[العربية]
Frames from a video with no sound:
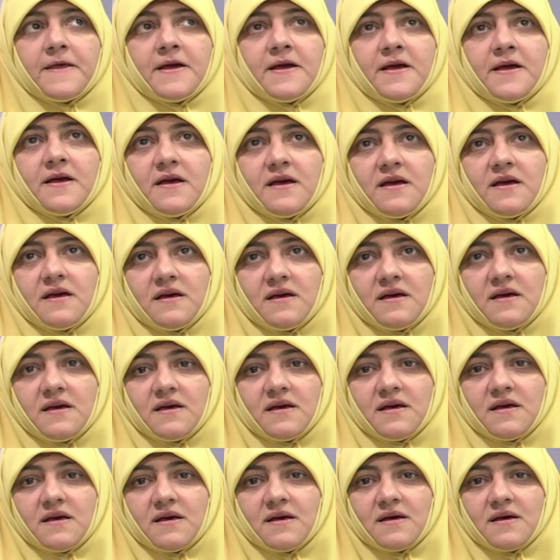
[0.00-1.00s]

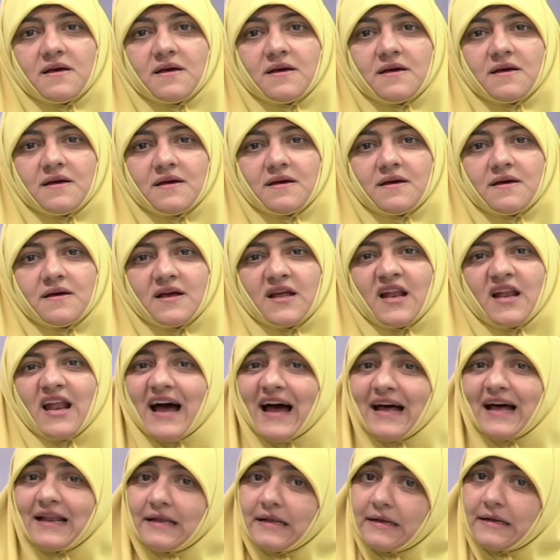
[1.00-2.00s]
آه، آه،
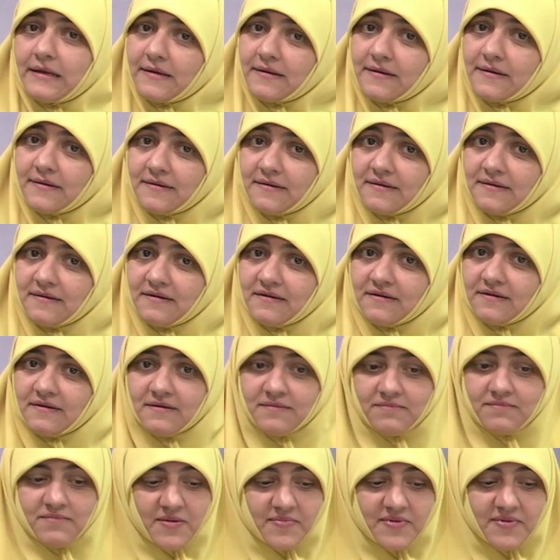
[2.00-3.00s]
العدل
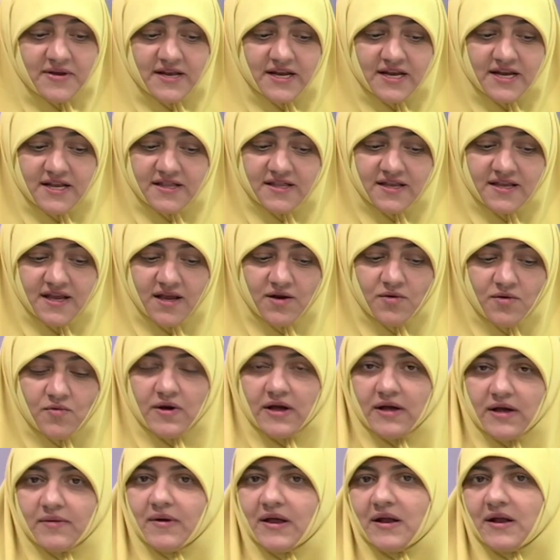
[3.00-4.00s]
ما بين الاثنين
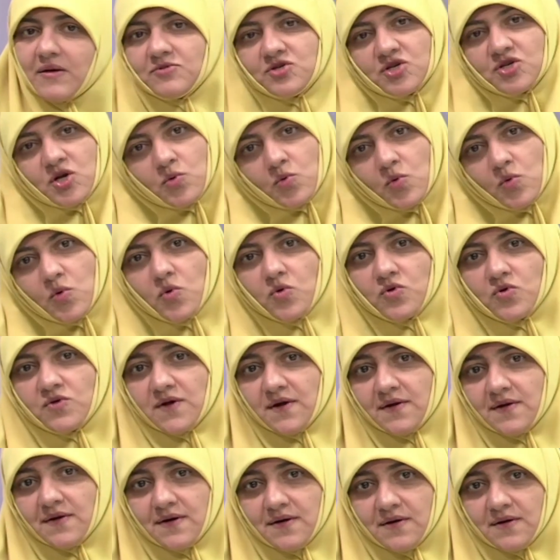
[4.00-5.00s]
واجب احنا مش هنقول له
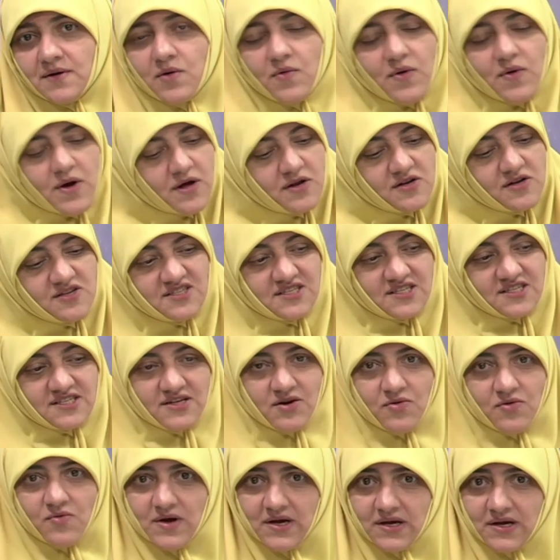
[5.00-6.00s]
يطلق هو خلاص
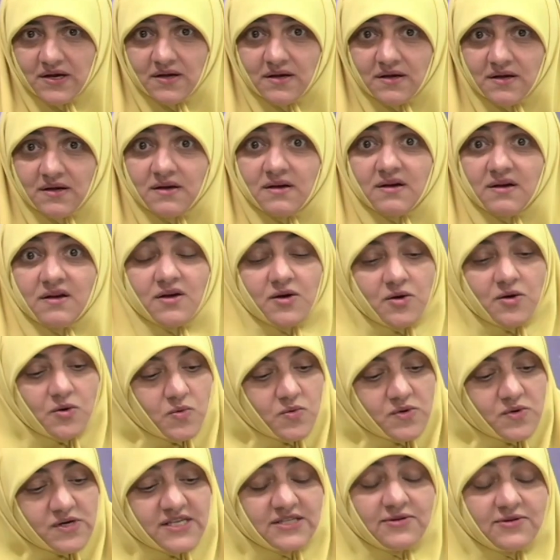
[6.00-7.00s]
تزوج
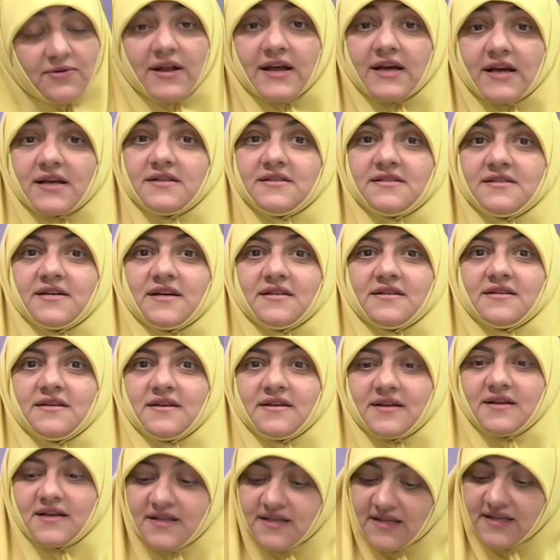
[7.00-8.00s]
وكذا ولكن تعدل
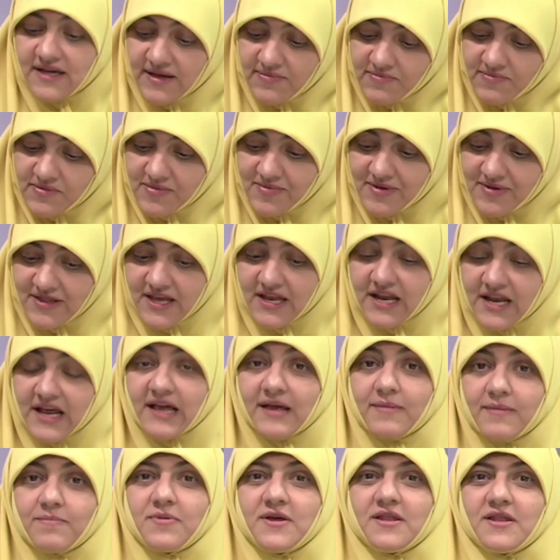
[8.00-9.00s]
انت جبت بيت هنا
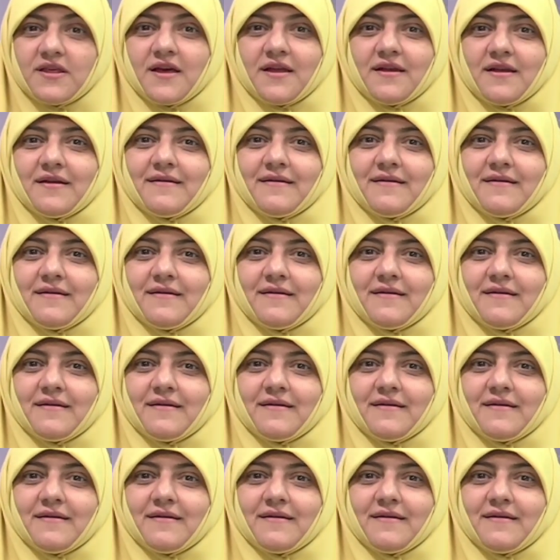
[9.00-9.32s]
تجيب بيت هنا